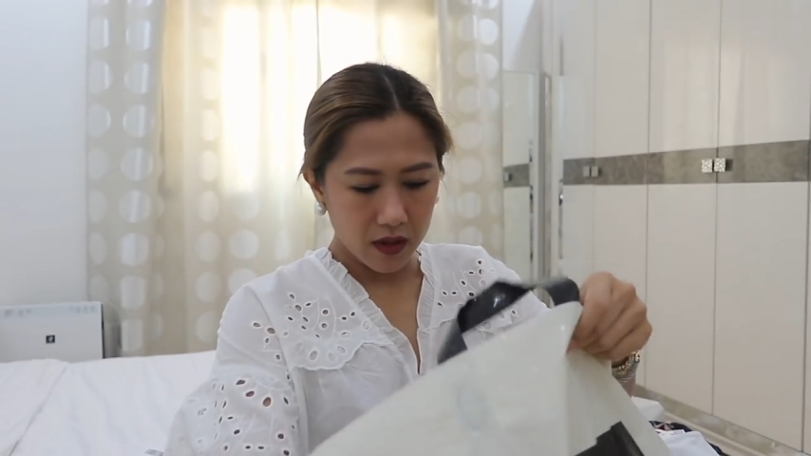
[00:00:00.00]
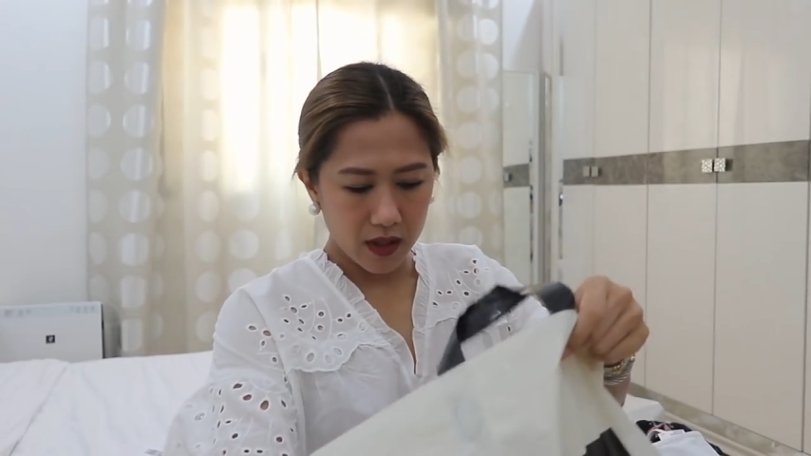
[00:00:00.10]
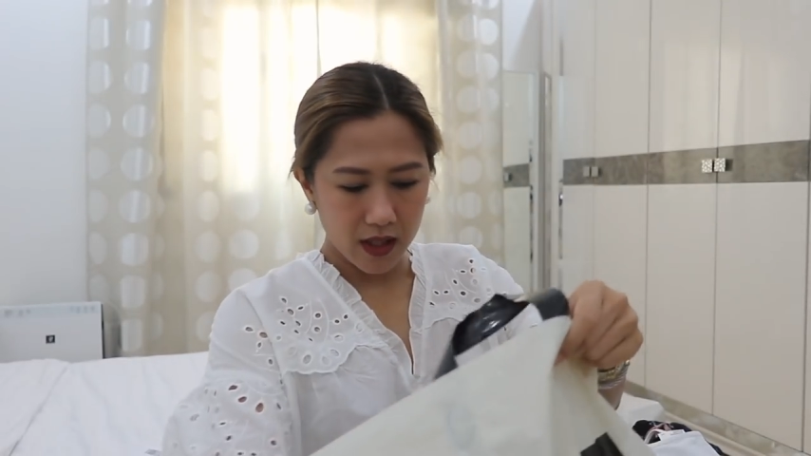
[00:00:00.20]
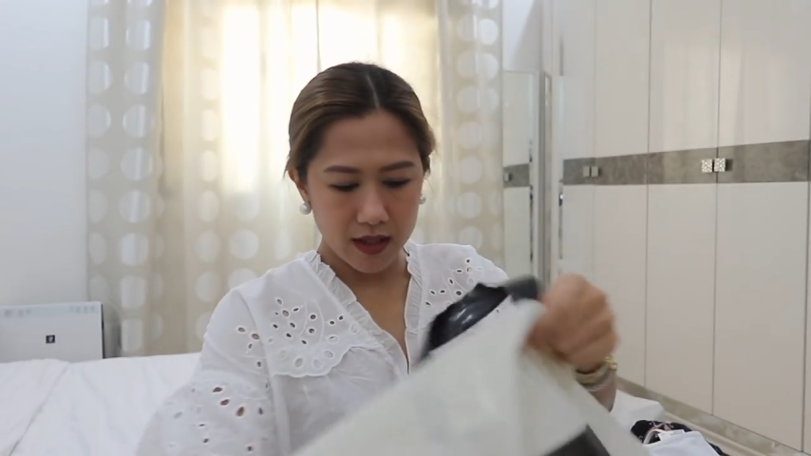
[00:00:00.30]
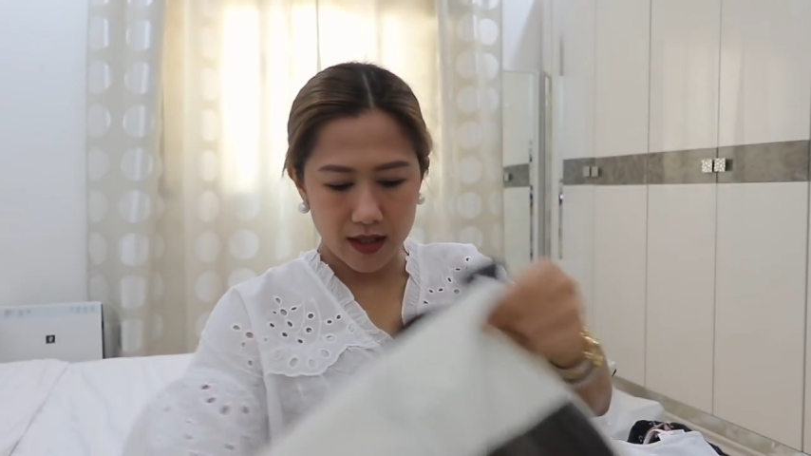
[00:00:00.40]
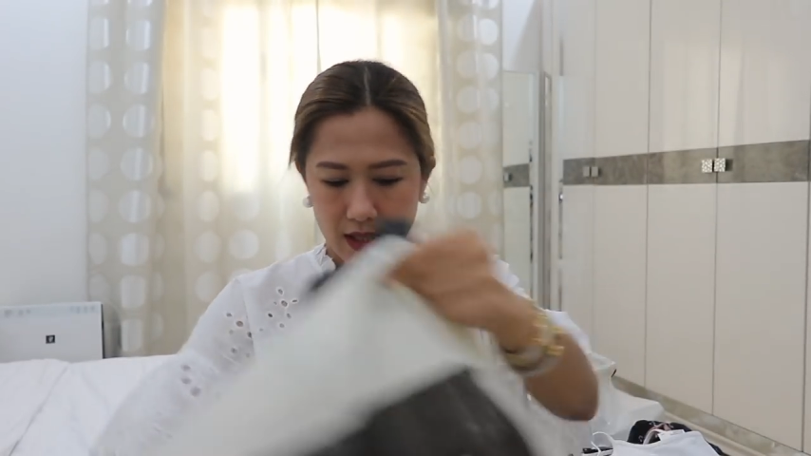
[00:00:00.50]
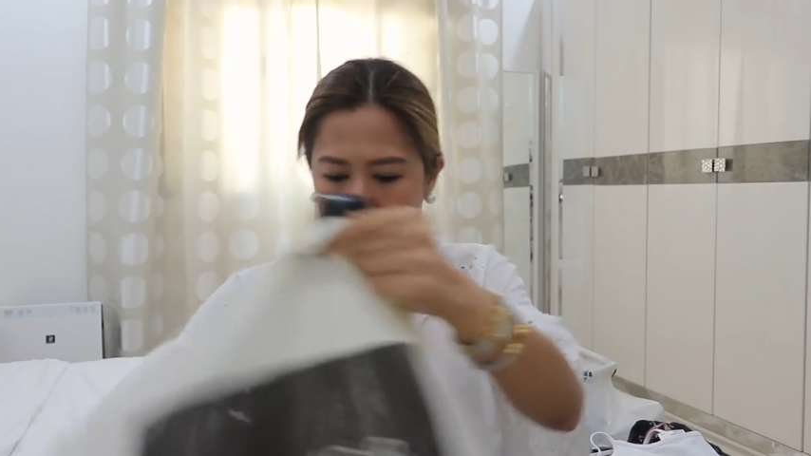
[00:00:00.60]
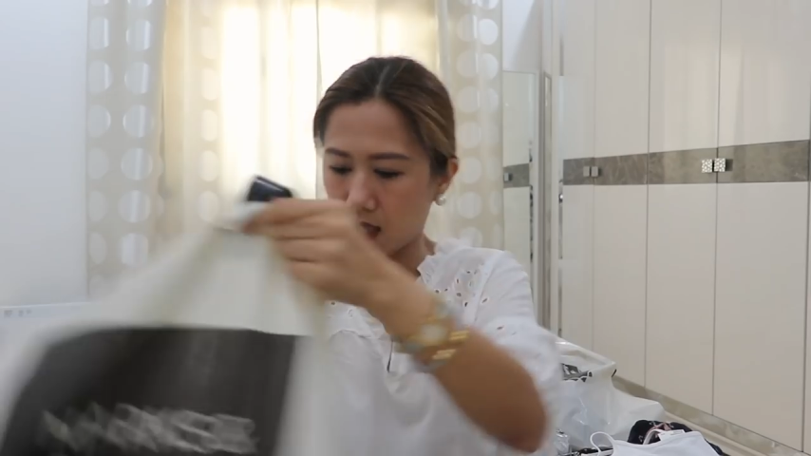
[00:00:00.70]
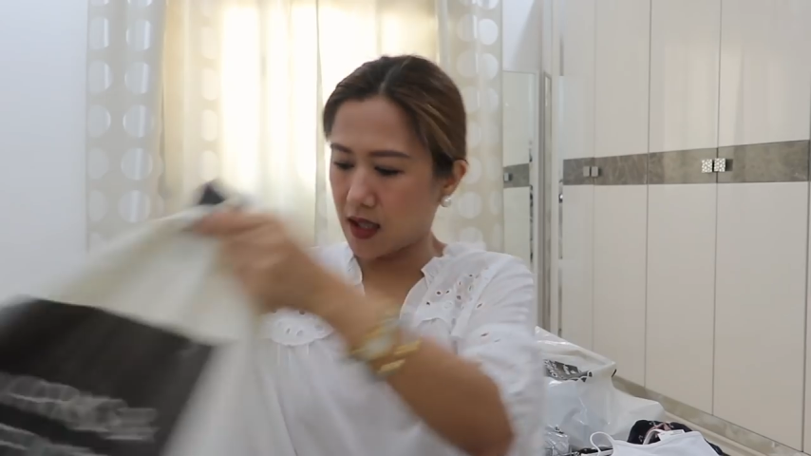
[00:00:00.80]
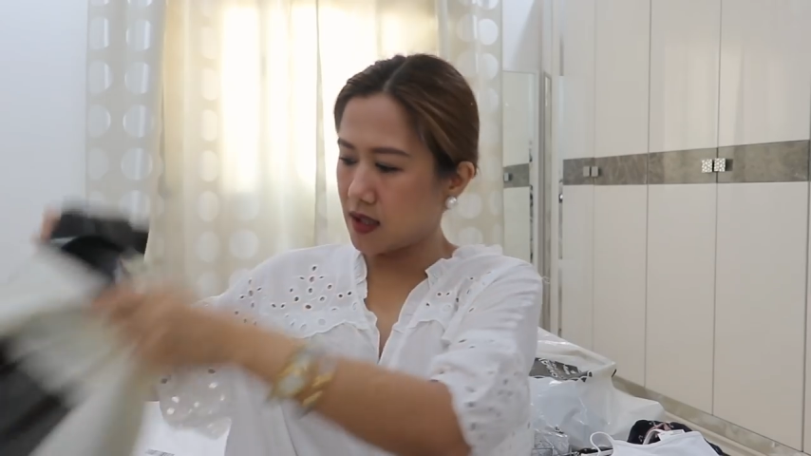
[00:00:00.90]
This
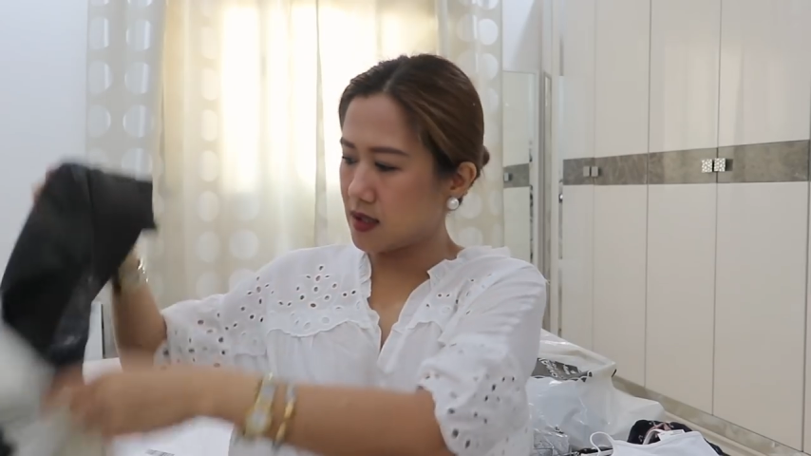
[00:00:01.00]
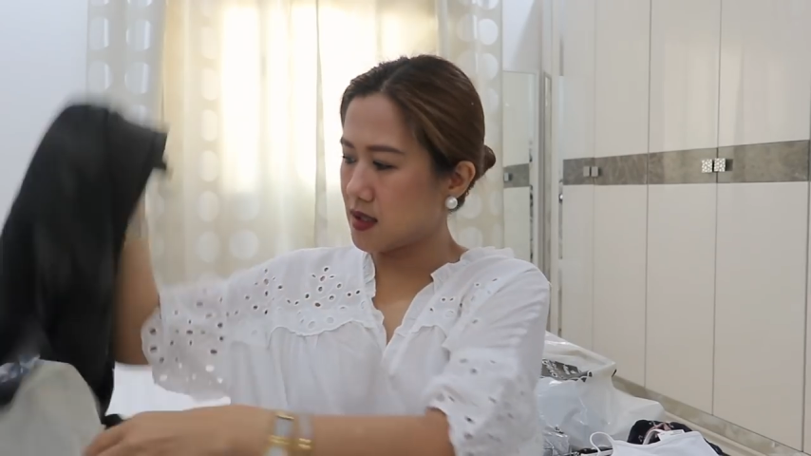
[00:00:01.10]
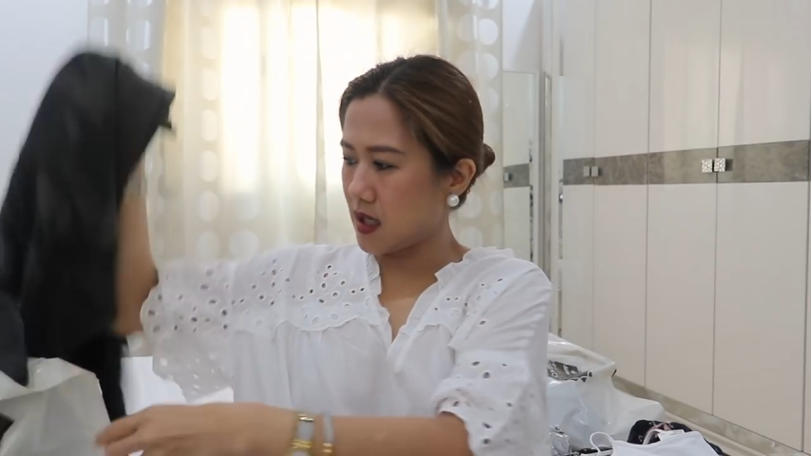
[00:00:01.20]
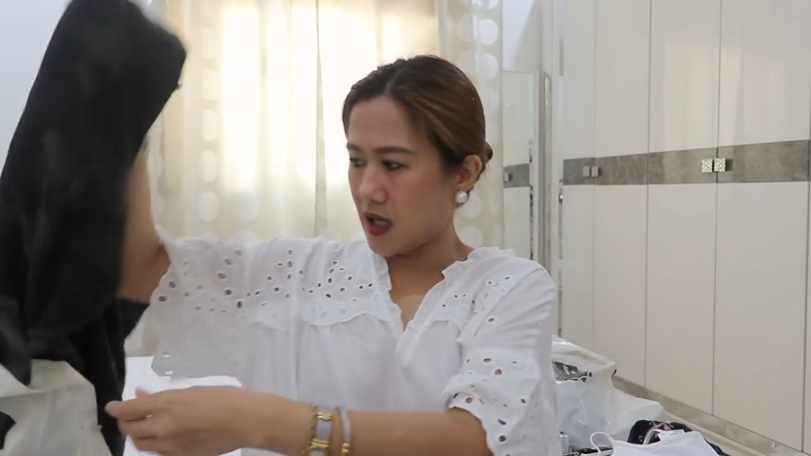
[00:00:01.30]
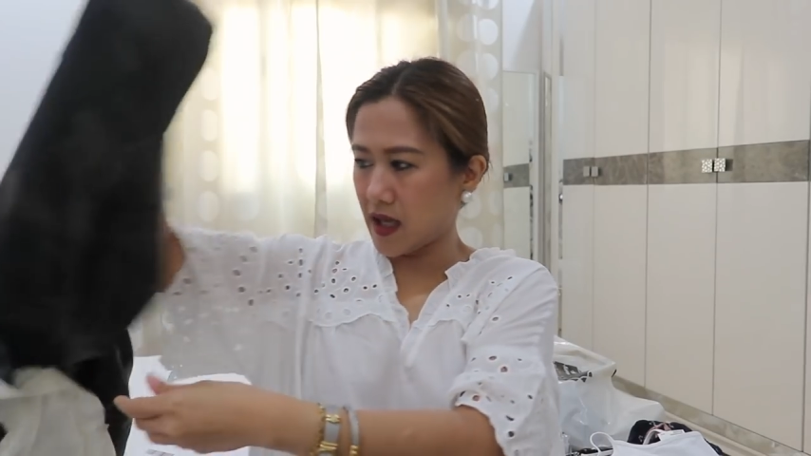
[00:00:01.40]
is a